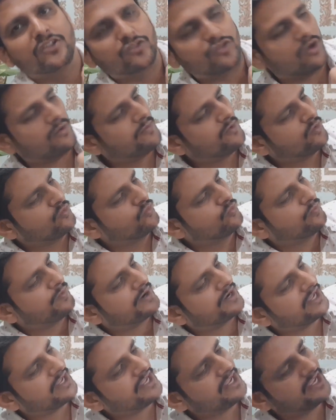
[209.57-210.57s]
तो हमें
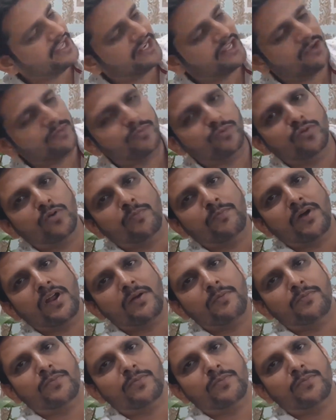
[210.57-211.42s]
ऊपर का ये एरिया पूरा